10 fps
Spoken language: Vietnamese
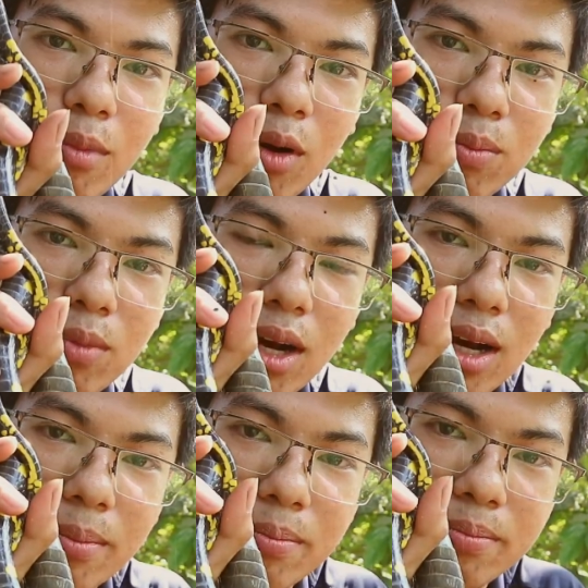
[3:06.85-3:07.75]
một
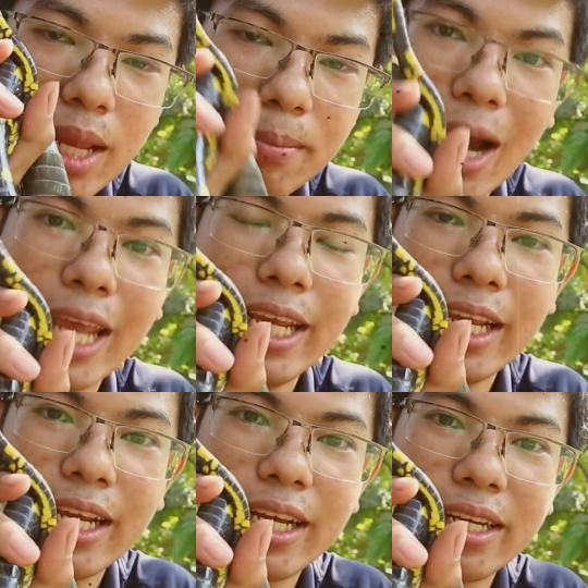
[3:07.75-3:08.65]
uh, m bảy
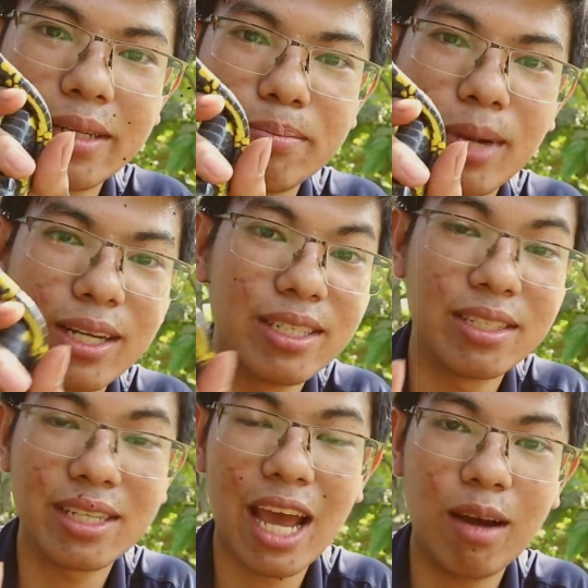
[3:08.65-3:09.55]

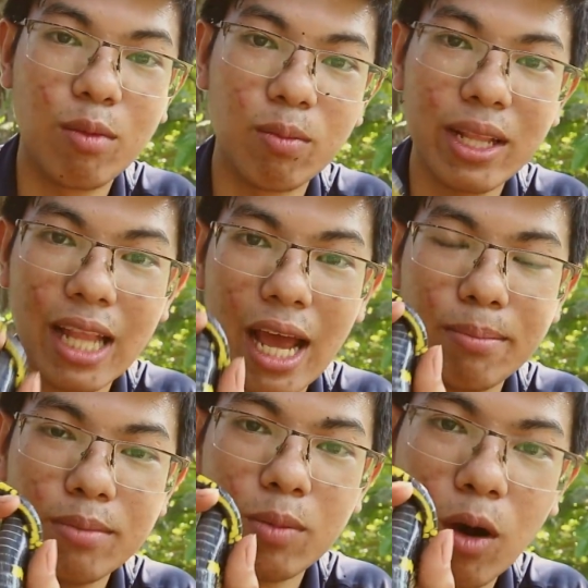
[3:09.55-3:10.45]
mình cao một m
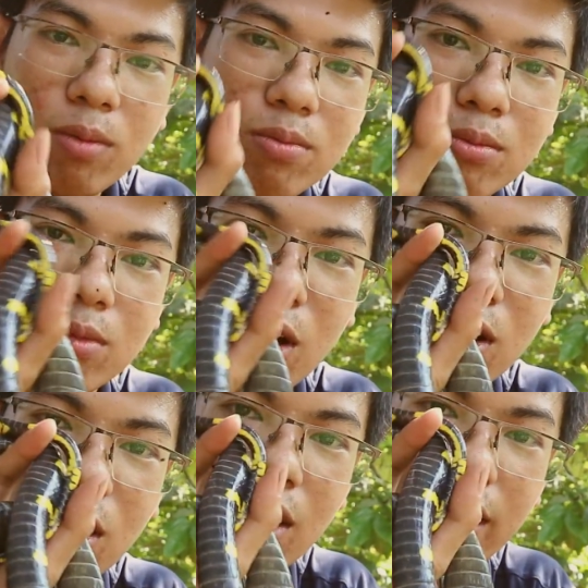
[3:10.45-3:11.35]
tám
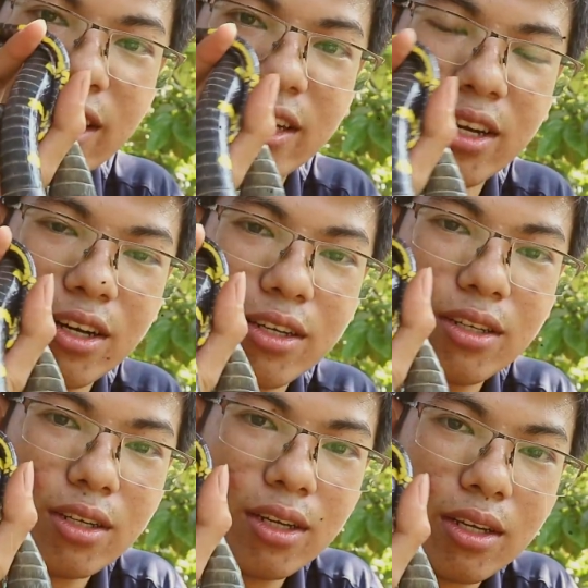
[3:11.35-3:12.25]
còn con này thì nó
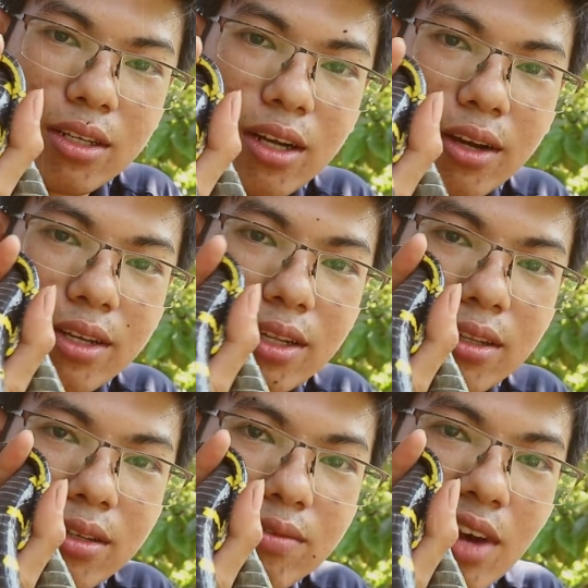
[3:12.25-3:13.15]
rơi kích
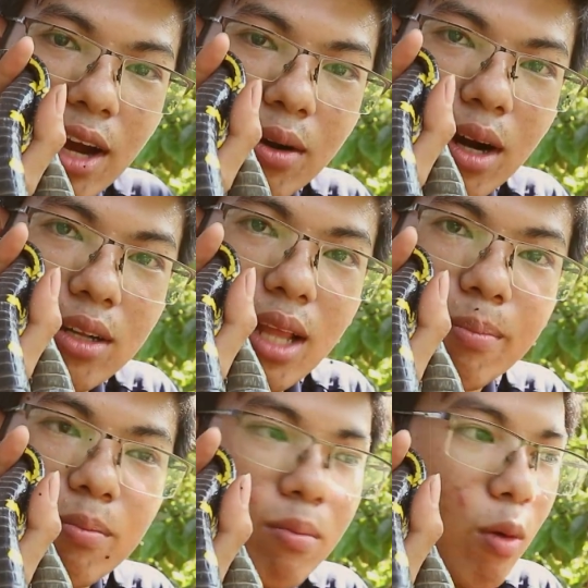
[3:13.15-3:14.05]
thước vào à,
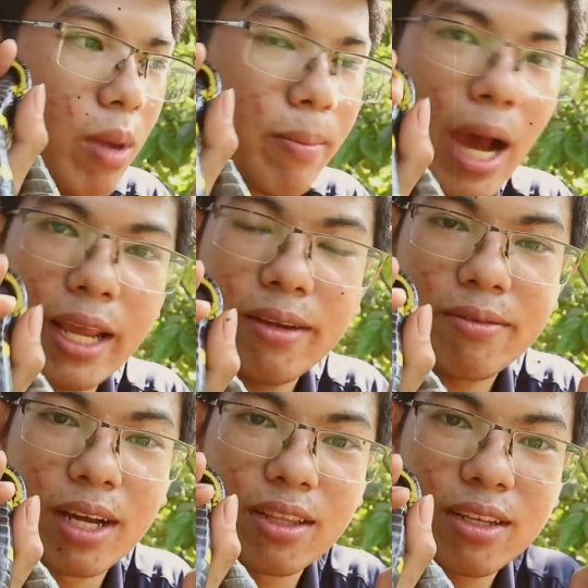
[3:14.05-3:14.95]
tầm 1 mét 7
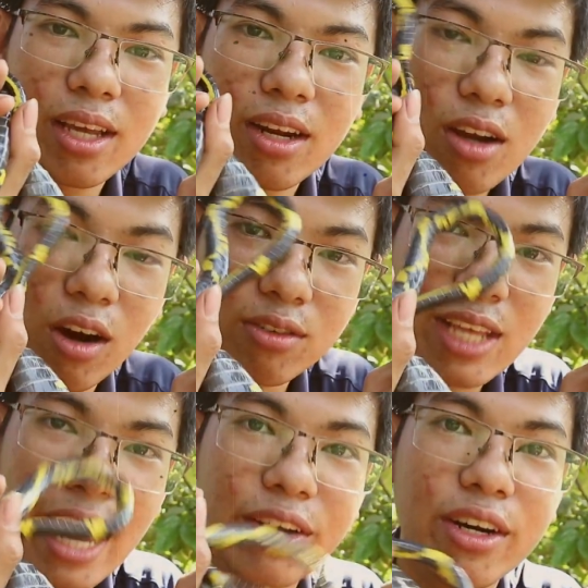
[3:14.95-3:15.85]
và tất nhiên nó
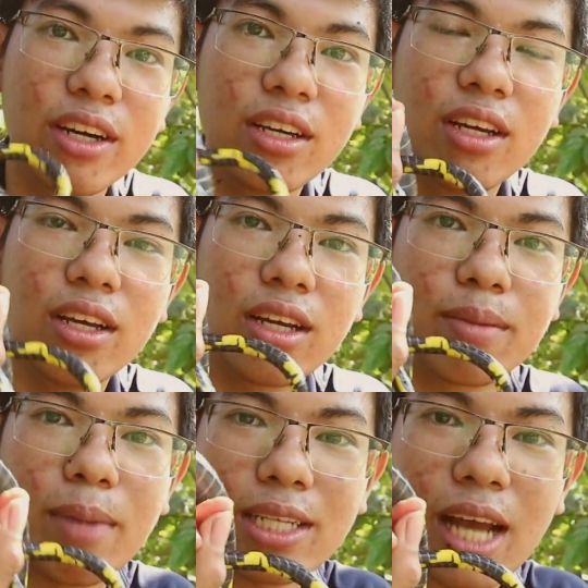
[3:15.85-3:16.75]
còn dài nữa
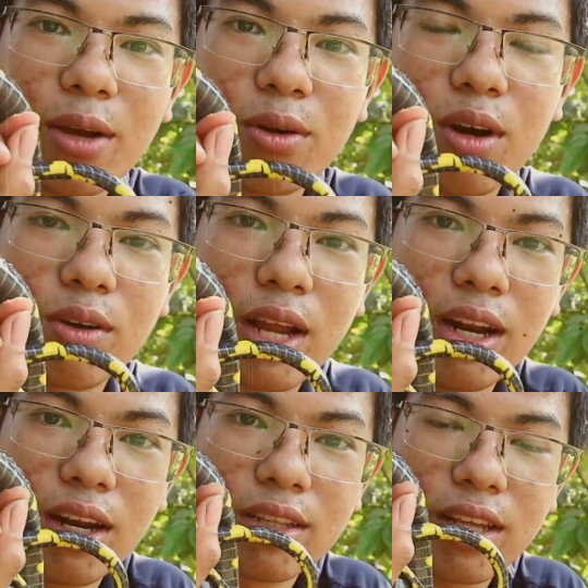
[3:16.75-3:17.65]
mắt sai của con này
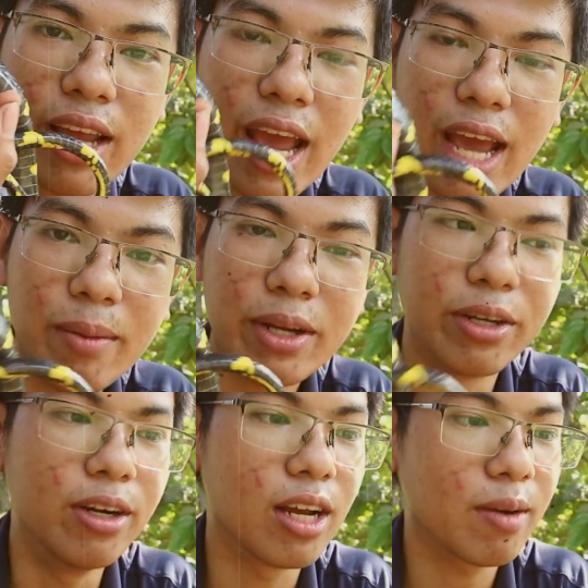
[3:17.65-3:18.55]
nó lên tới 2 mét
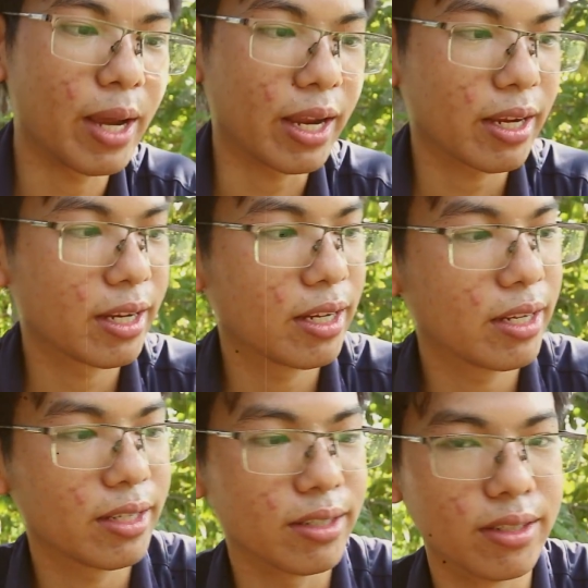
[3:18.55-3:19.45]
rưỡi lần các bạn
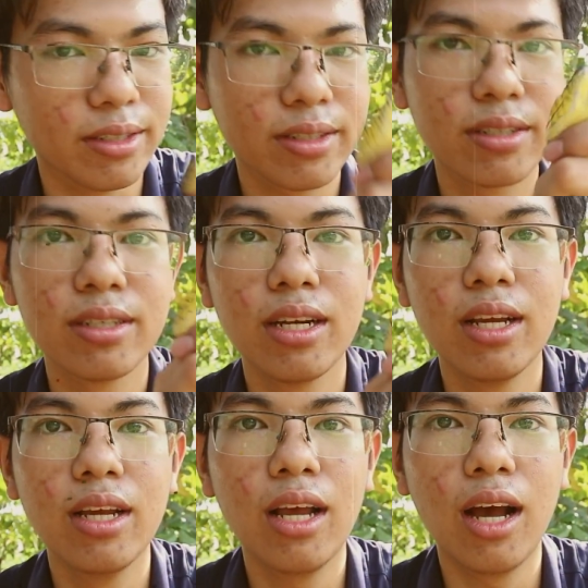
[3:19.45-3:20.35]
ừ.
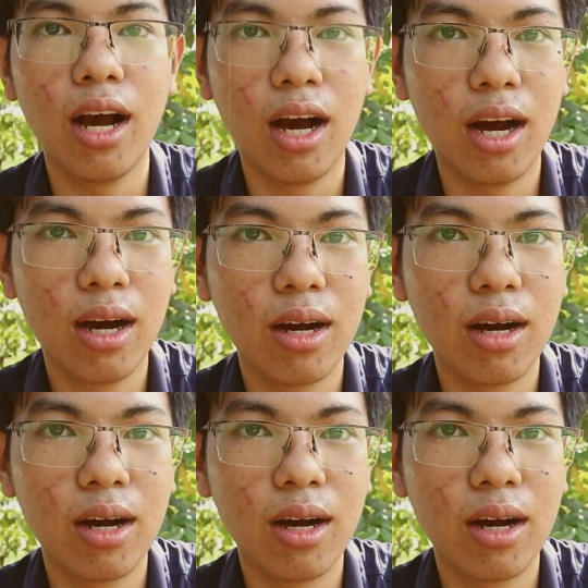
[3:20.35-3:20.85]
à,